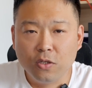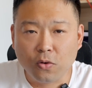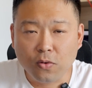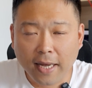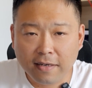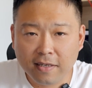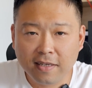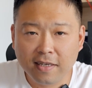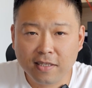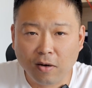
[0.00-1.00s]
从该
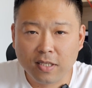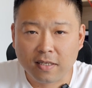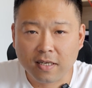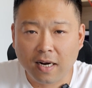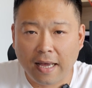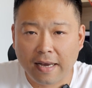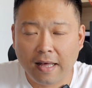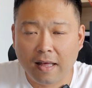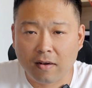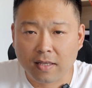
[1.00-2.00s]
车的造型上
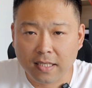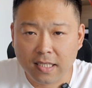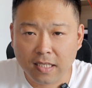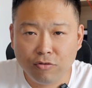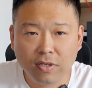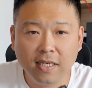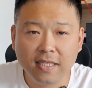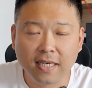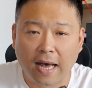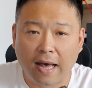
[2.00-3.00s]
来看啊，它极具科技